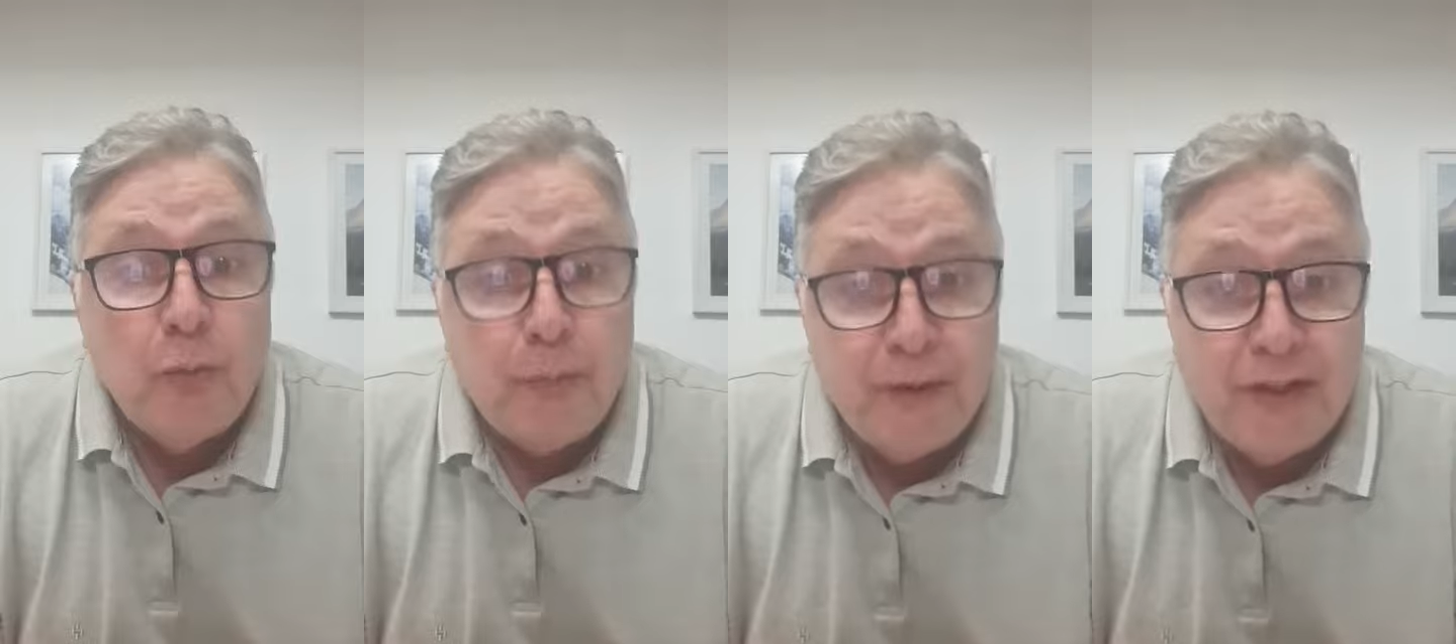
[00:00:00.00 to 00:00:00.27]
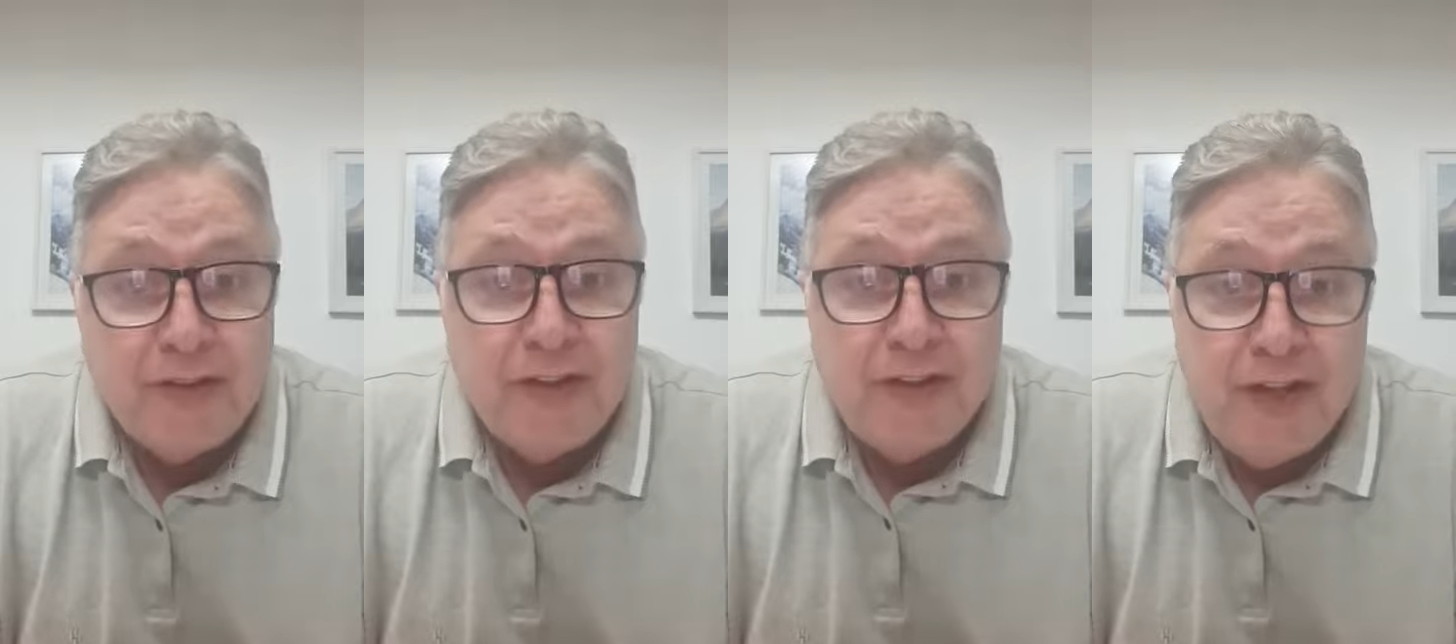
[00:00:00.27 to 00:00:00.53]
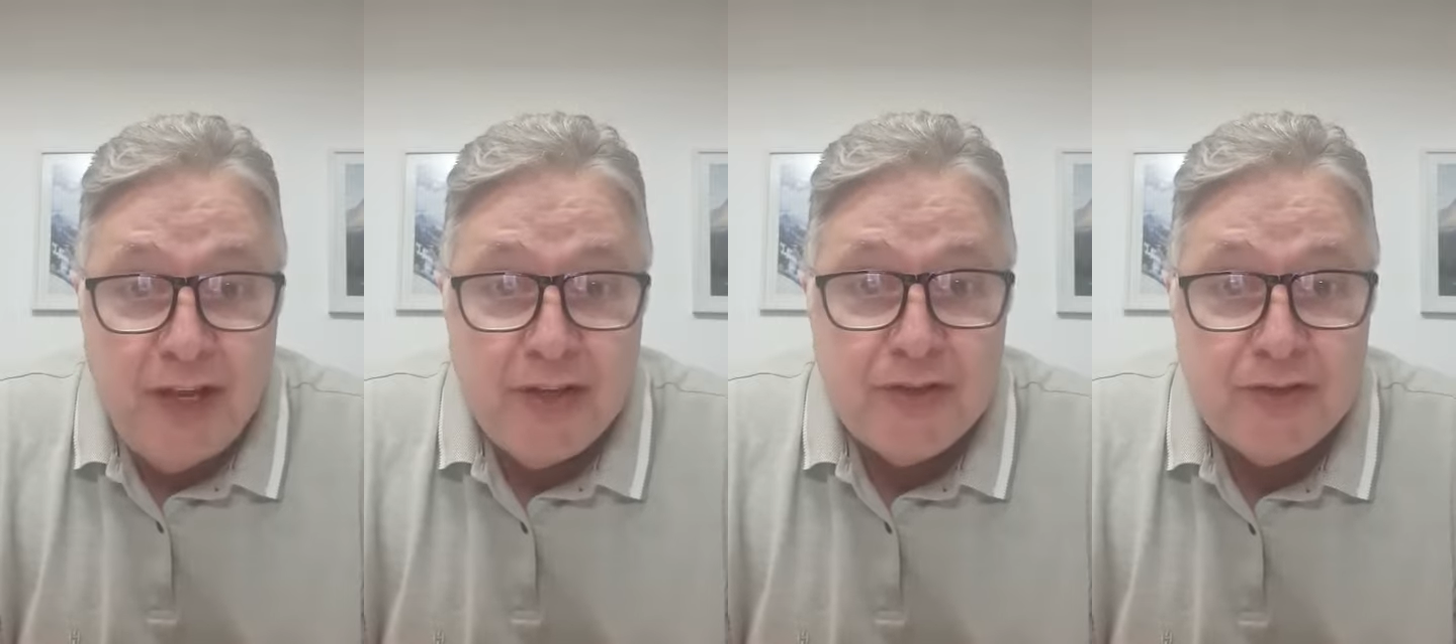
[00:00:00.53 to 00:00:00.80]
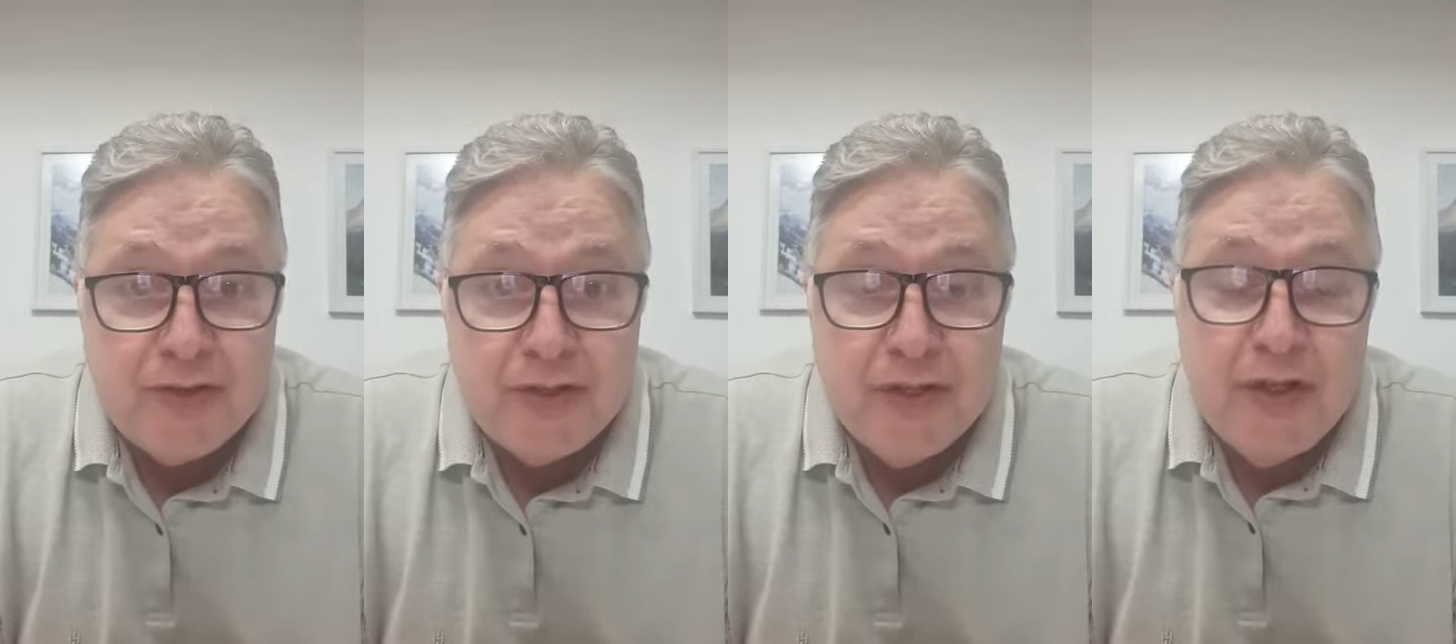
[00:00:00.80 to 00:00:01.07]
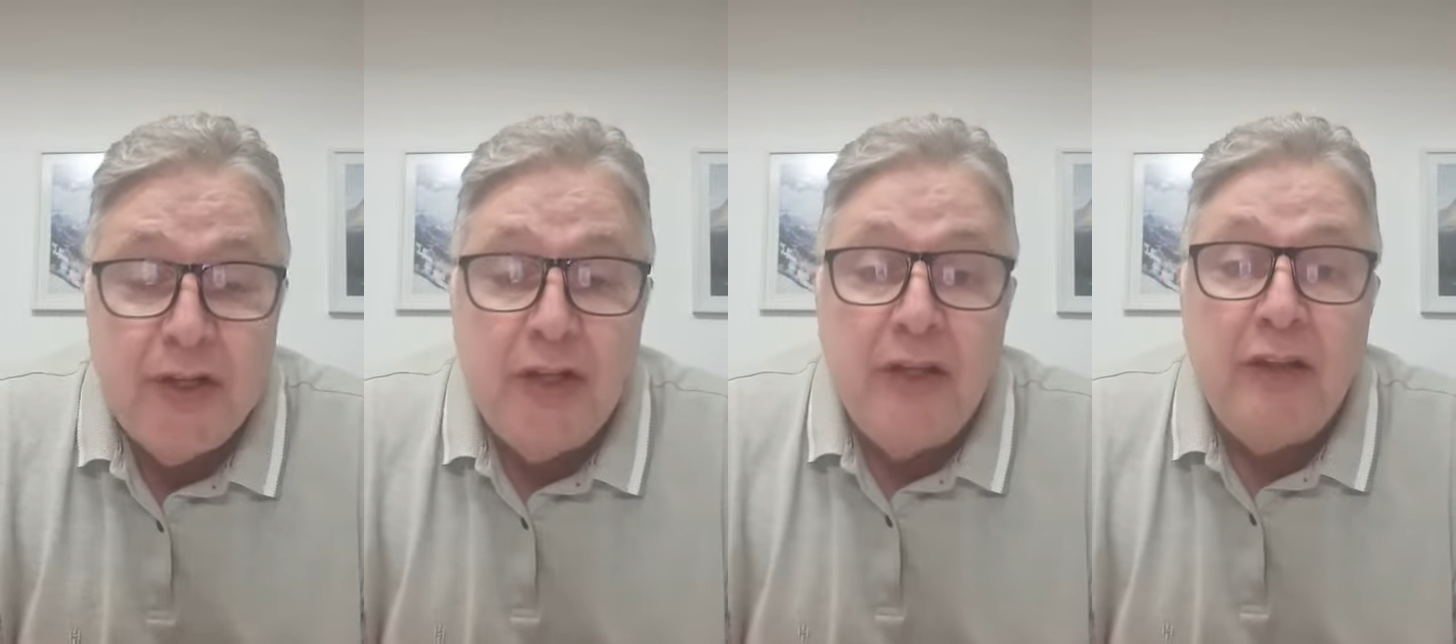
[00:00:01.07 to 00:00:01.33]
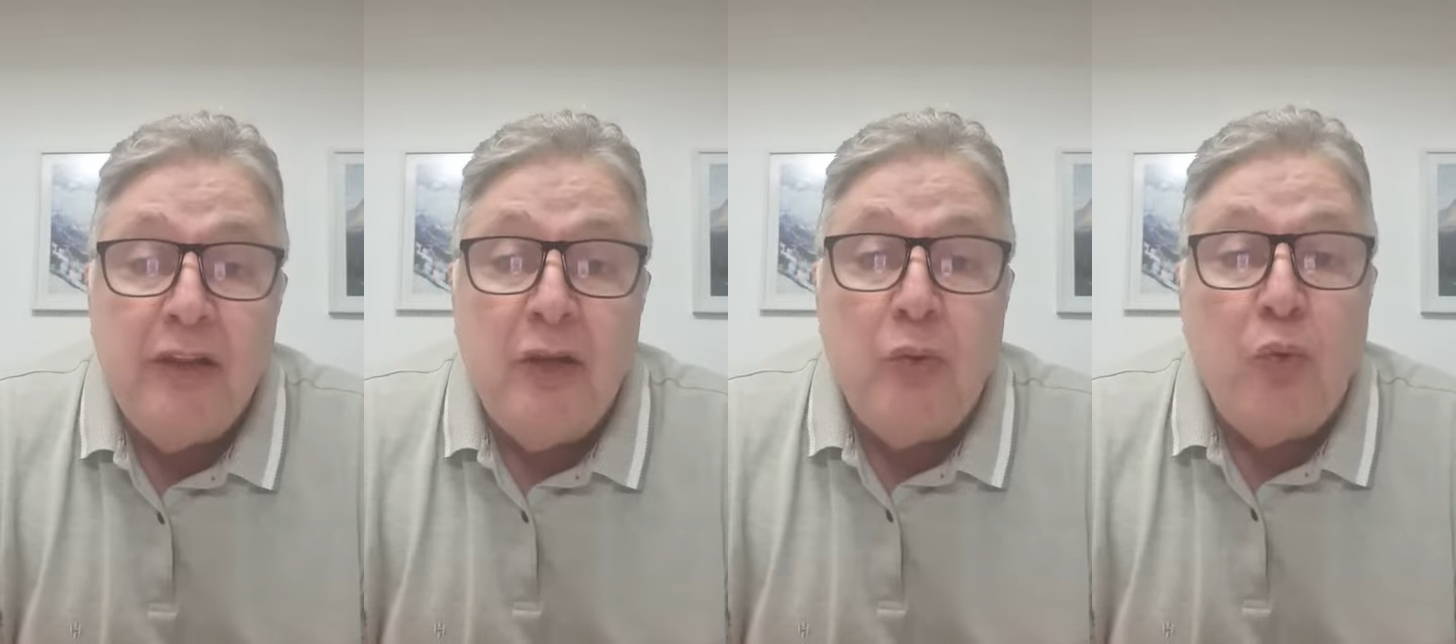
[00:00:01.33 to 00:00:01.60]
o presidente
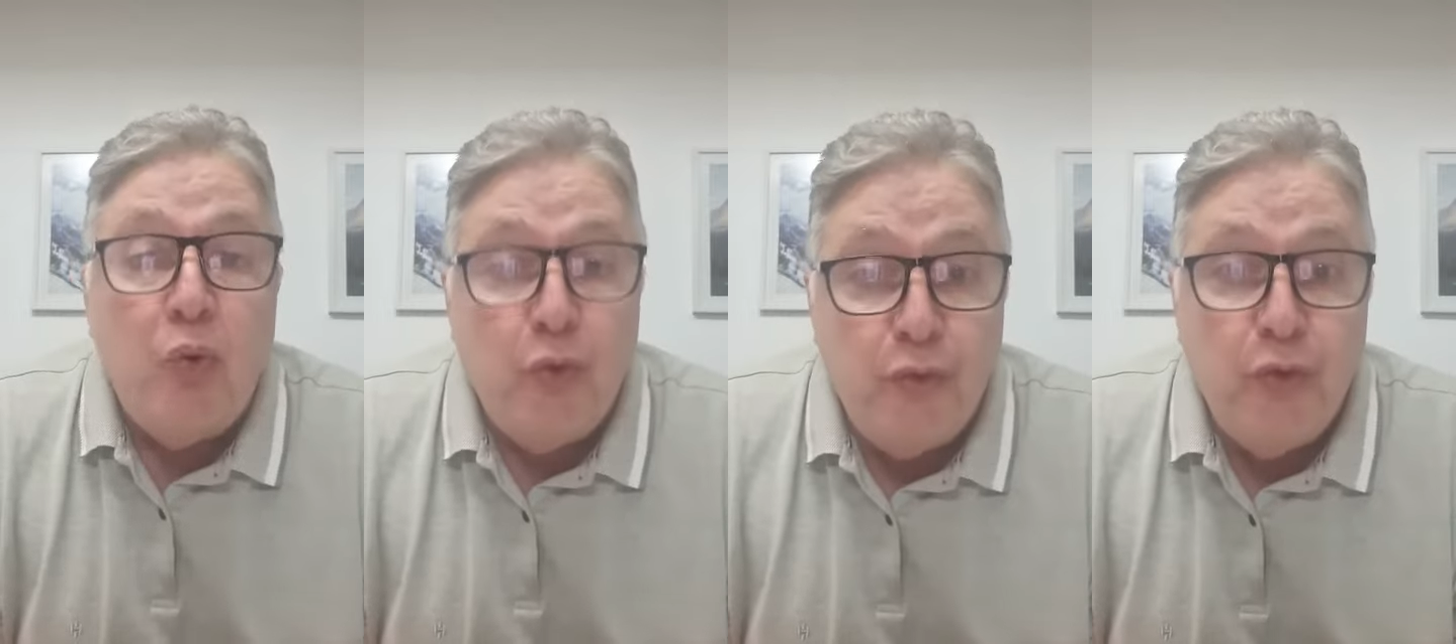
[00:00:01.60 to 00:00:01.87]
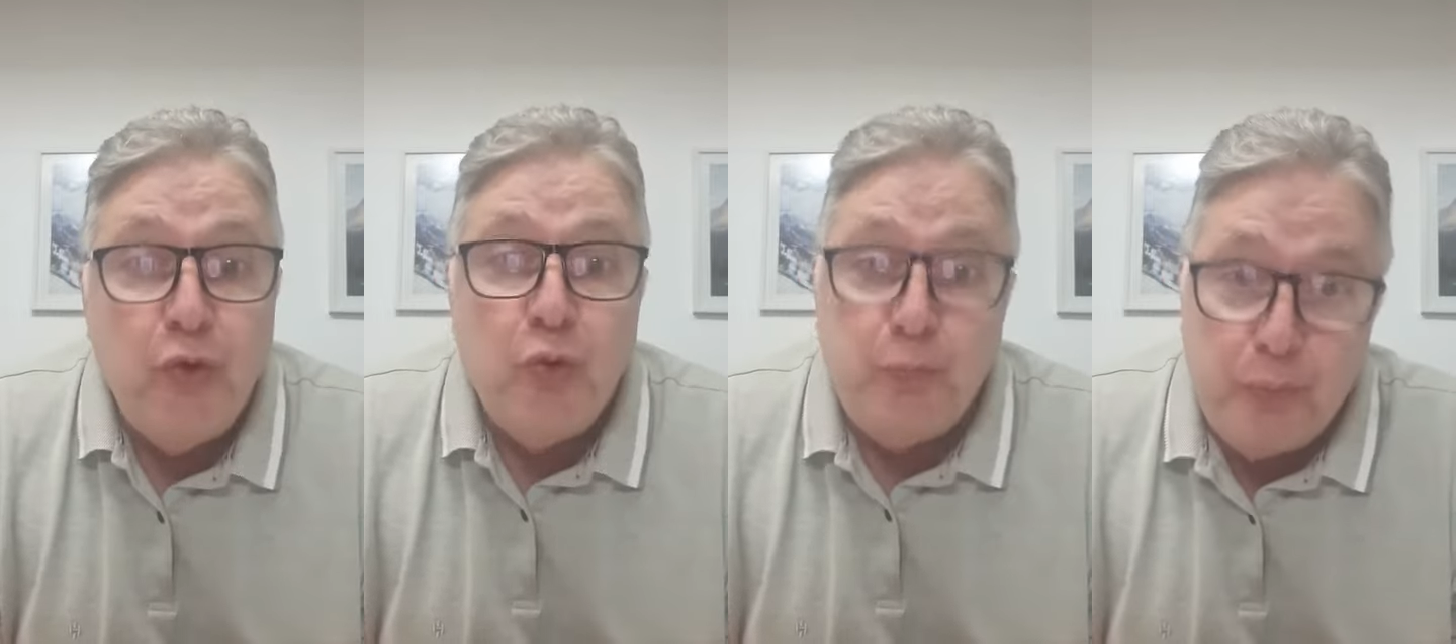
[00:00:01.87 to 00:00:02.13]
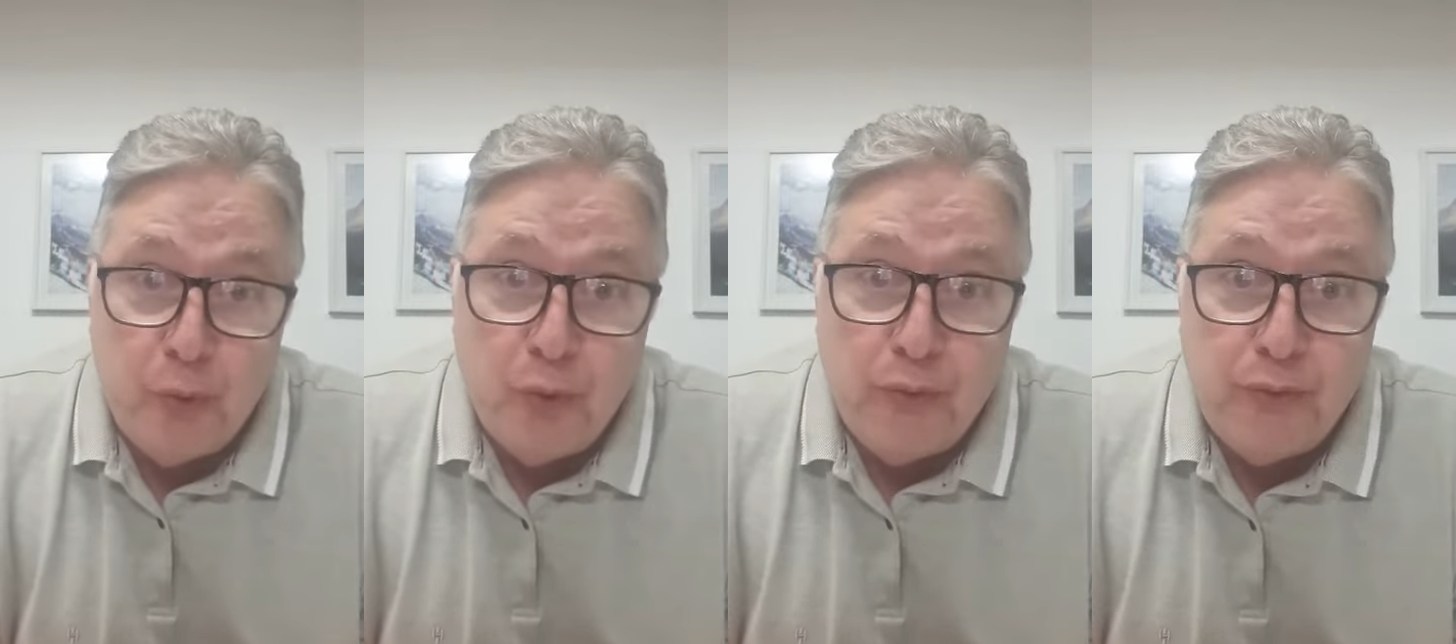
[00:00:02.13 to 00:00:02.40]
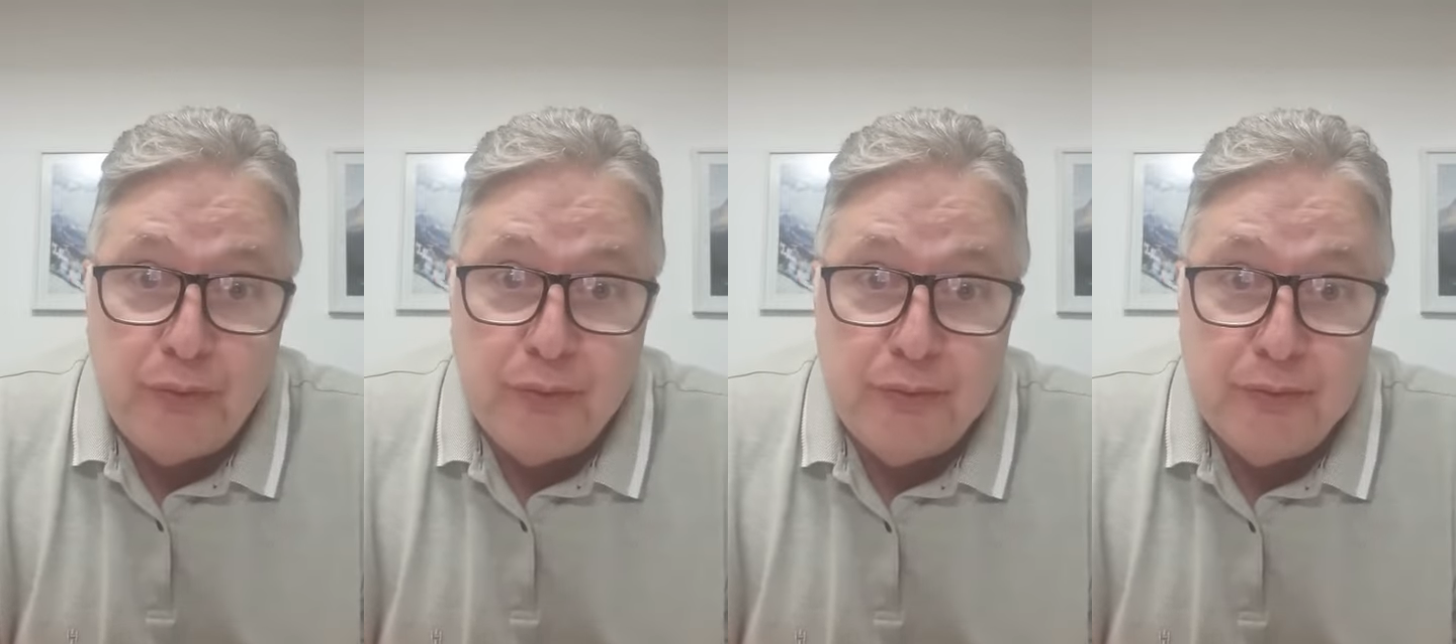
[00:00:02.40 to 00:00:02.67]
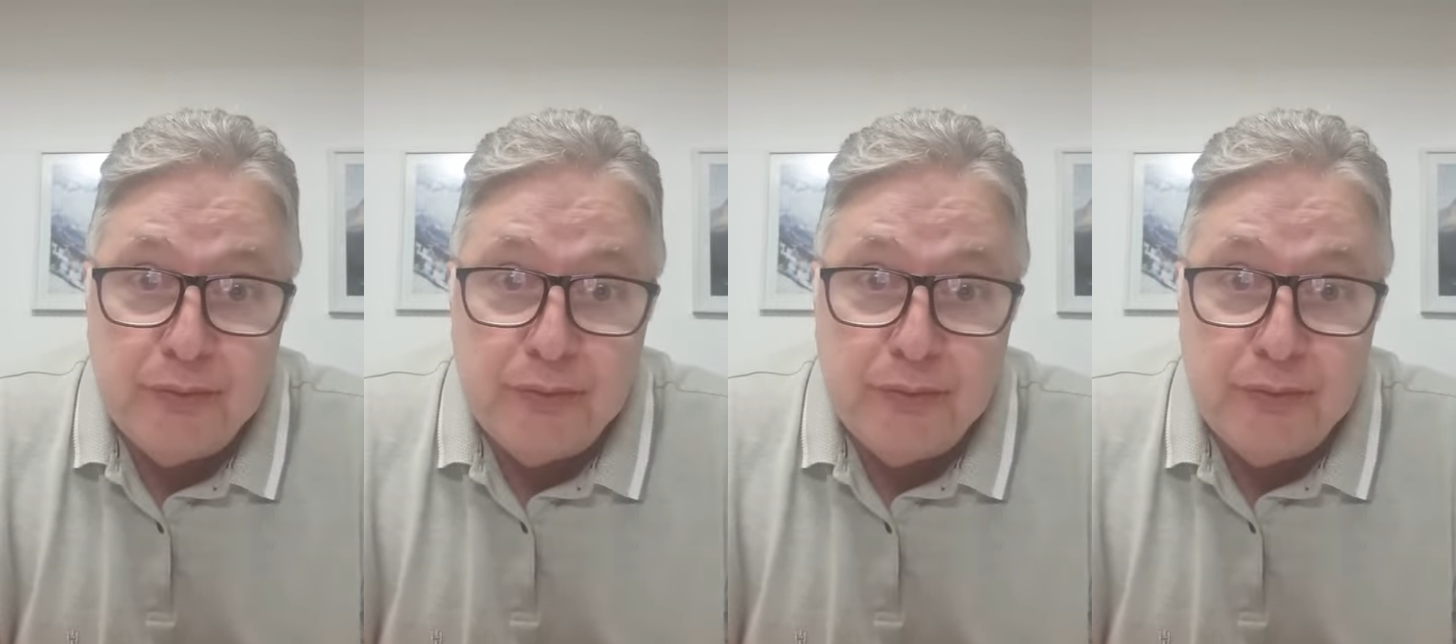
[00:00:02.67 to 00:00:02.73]
não ouviu o povo.